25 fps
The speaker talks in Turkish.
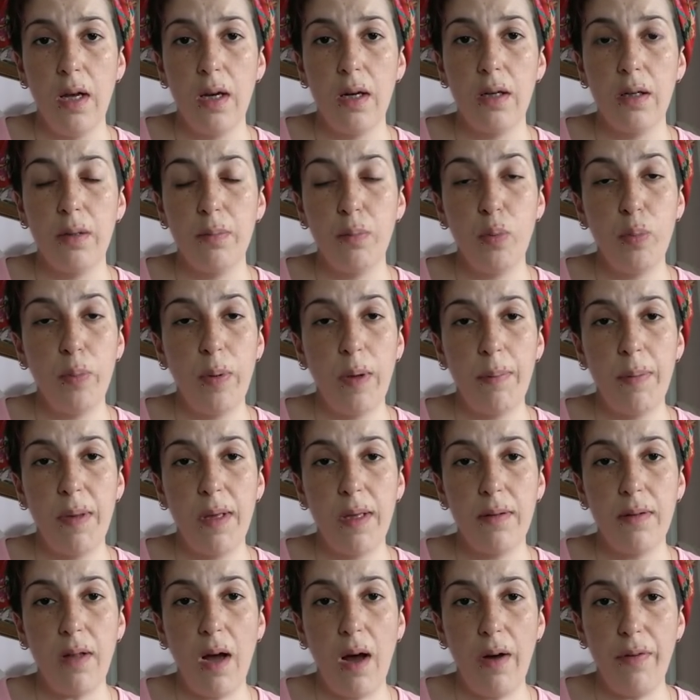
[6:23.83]
E, bu
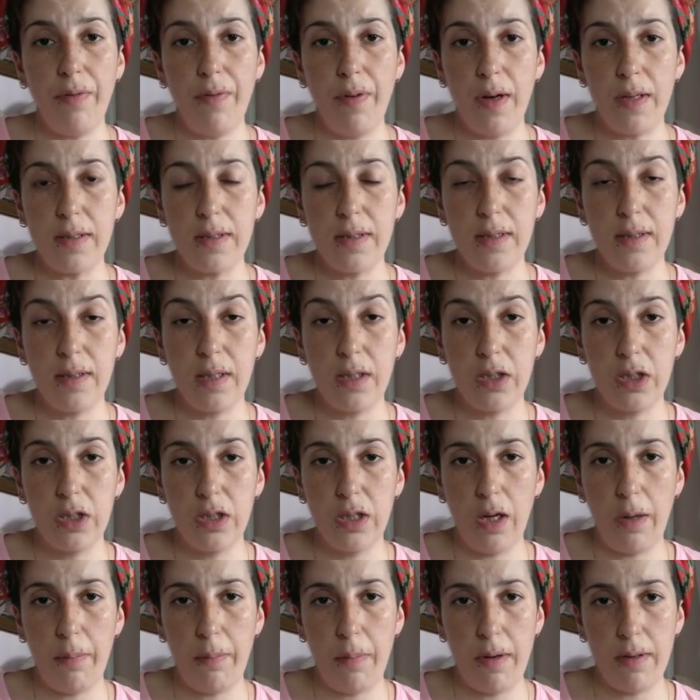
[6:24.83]
bebeği daha fazla
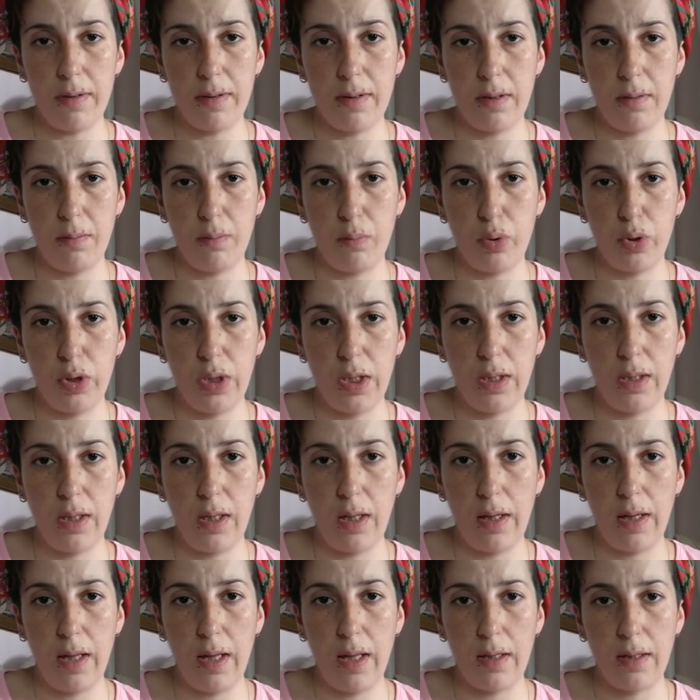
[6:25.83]
taşıyamazsın bu
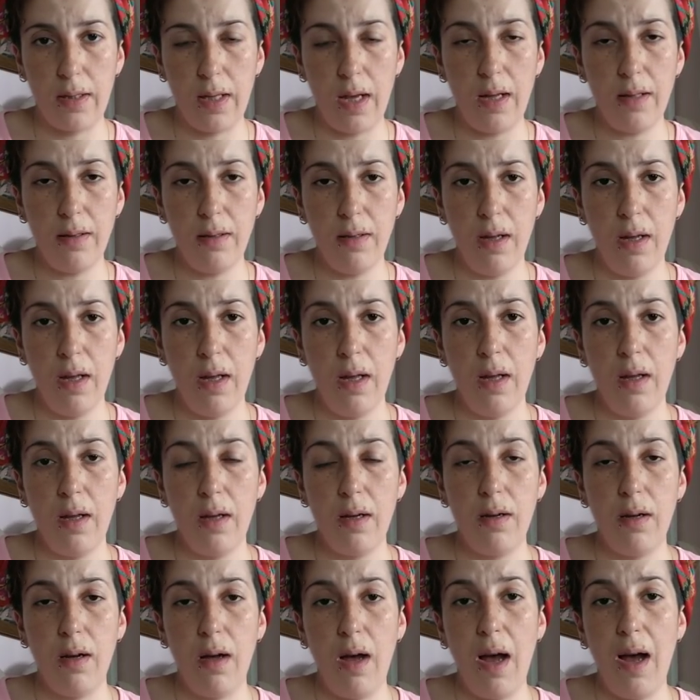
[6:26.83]
şekildeyken.
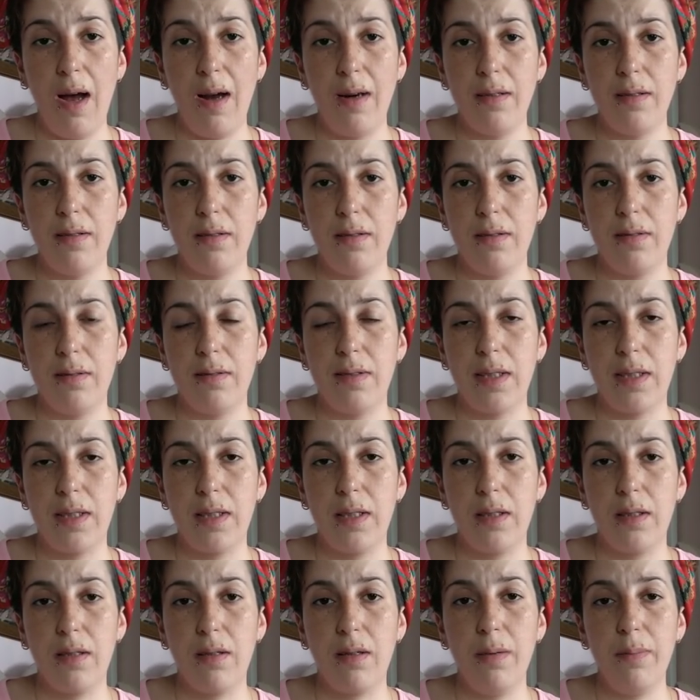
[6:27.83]
E, her
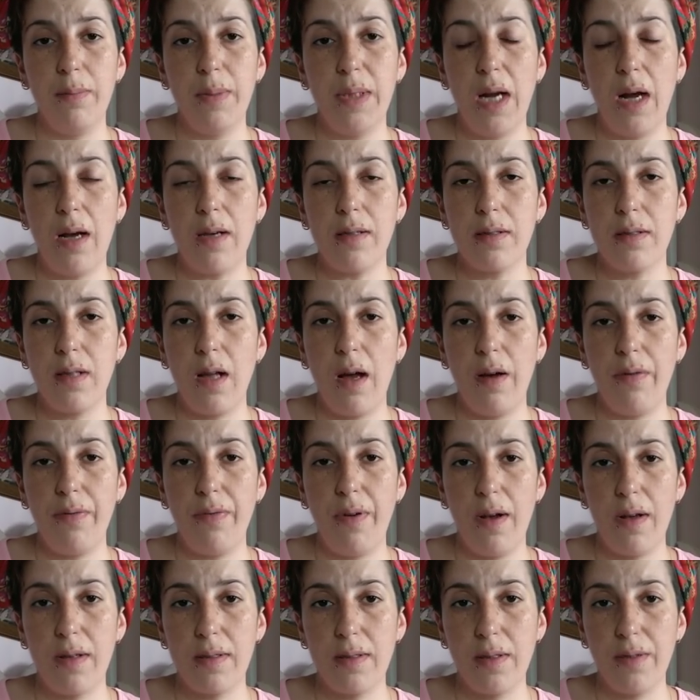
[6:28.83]
dakika biraz daha
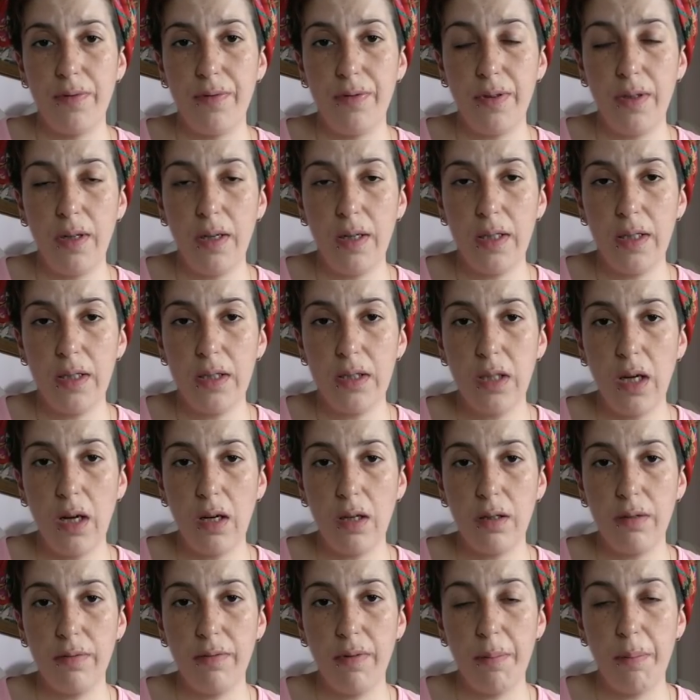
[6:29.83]
fazla
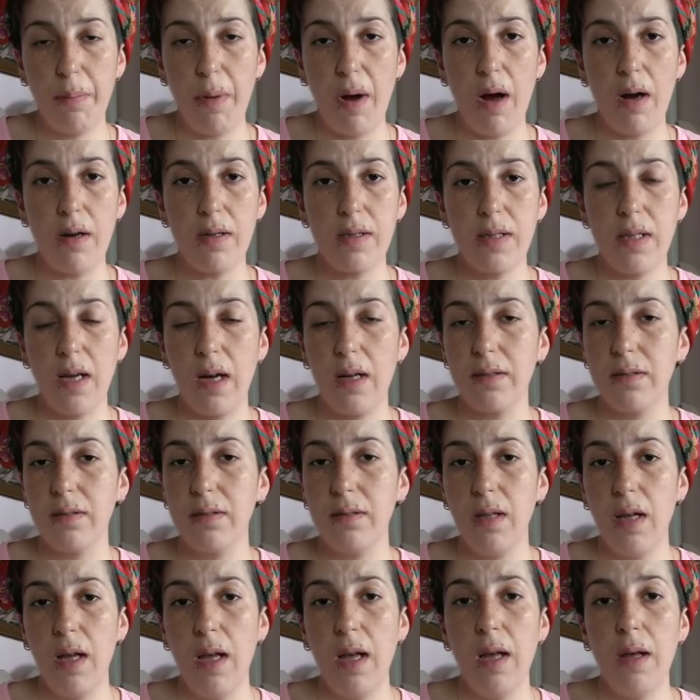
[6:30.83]
fırlayacak ve
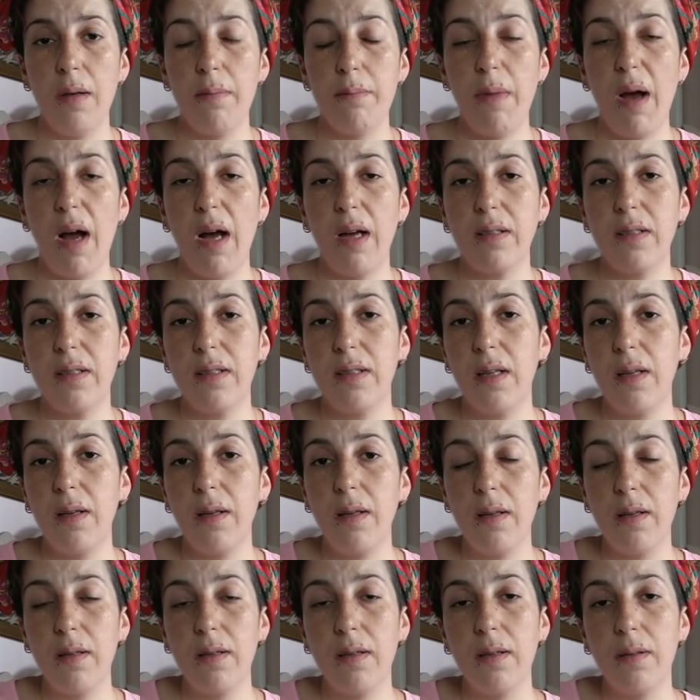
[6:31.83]
bağırsağının belki
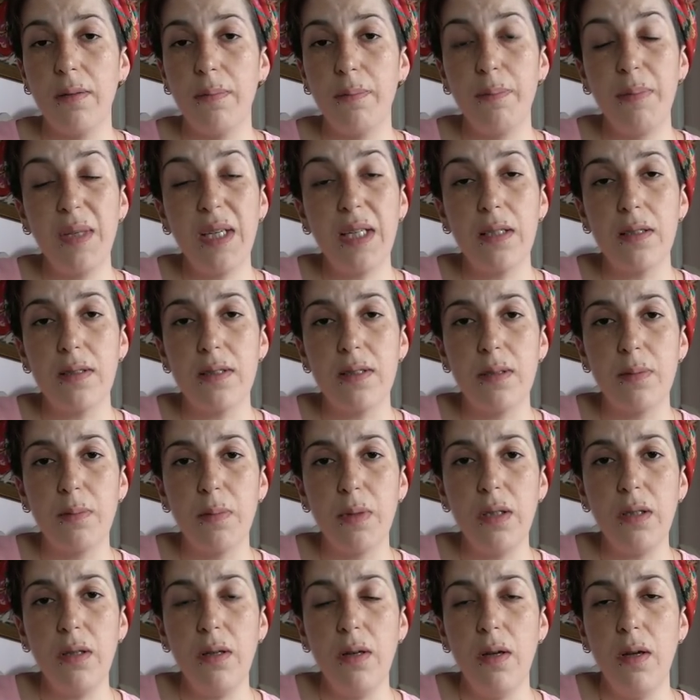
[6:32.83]
de bir
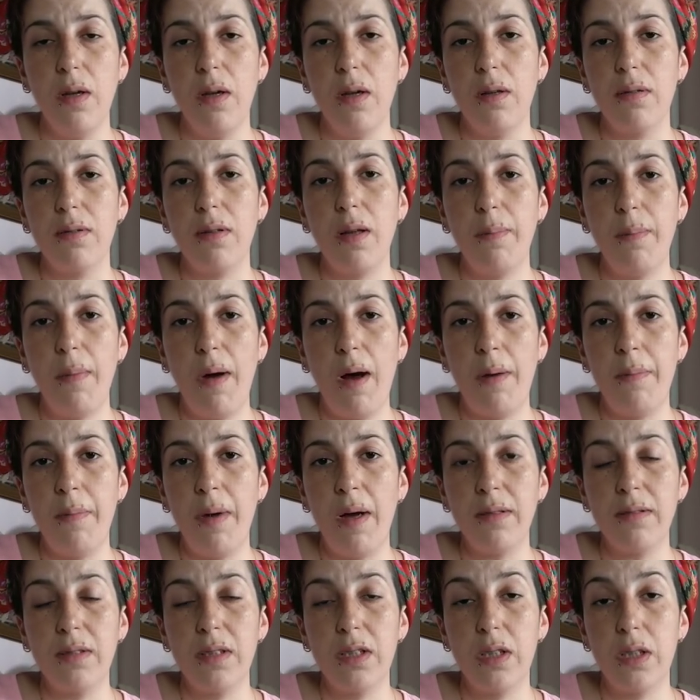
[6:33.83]
kısmı
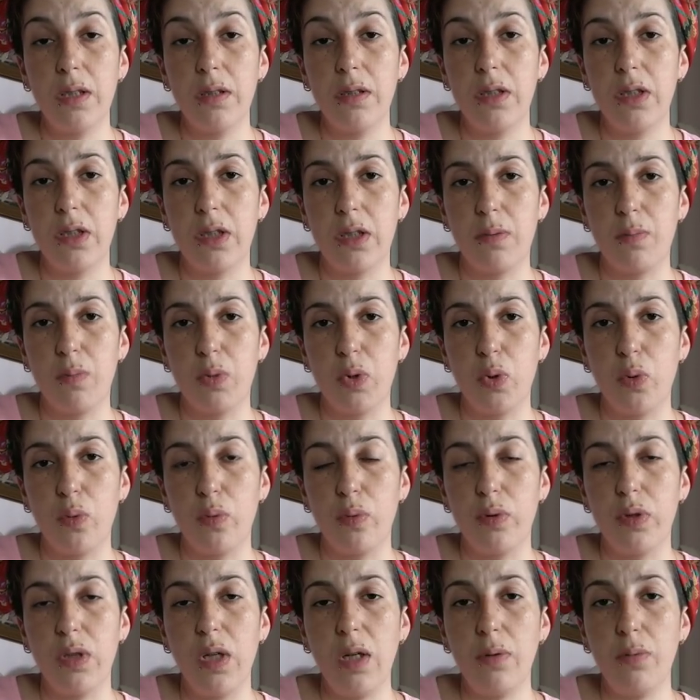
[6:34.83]
tamamen dışarı çıkmış
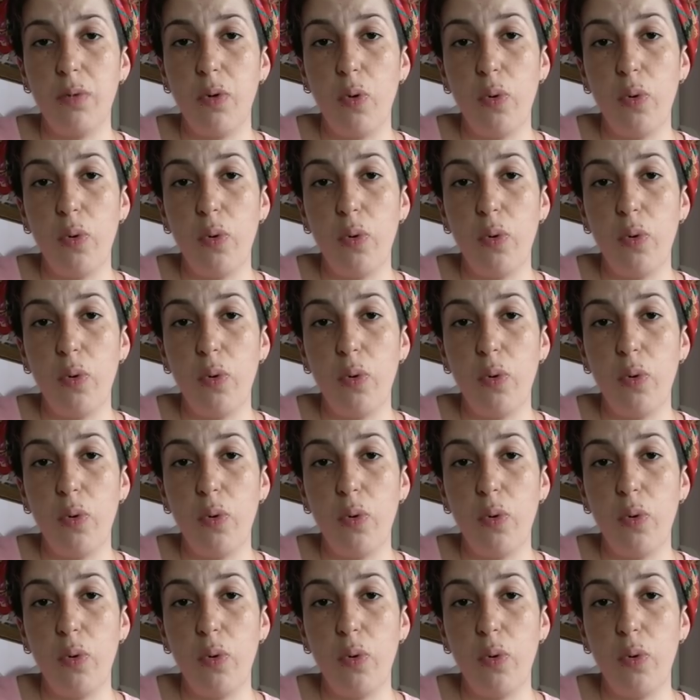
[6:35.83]
olacak.